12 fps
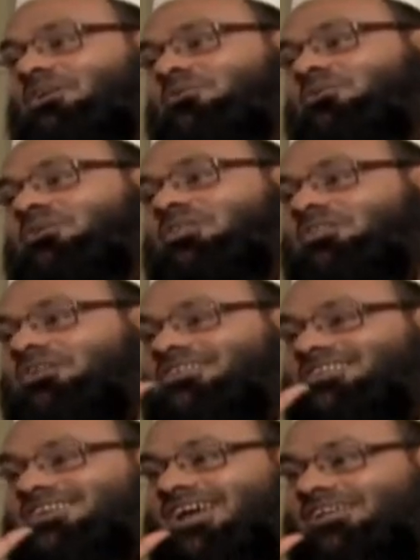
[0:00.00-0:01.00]
এগুলো এই
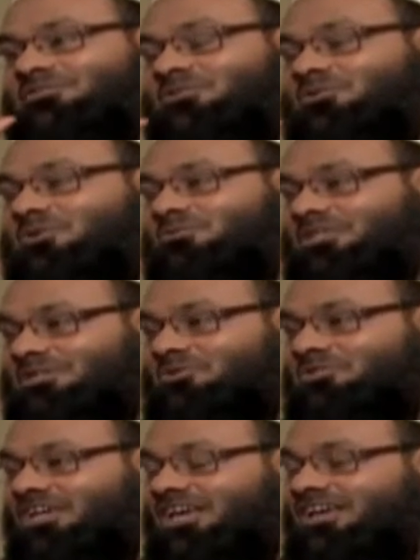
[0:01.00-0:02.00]
তিনটি কাজ যদি কোনো ব্যক্তি
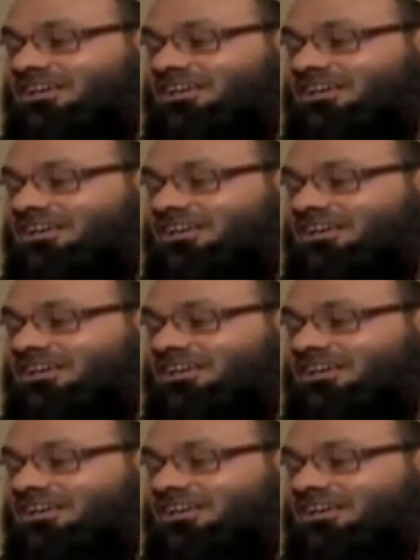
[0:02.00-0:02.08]
বুঝে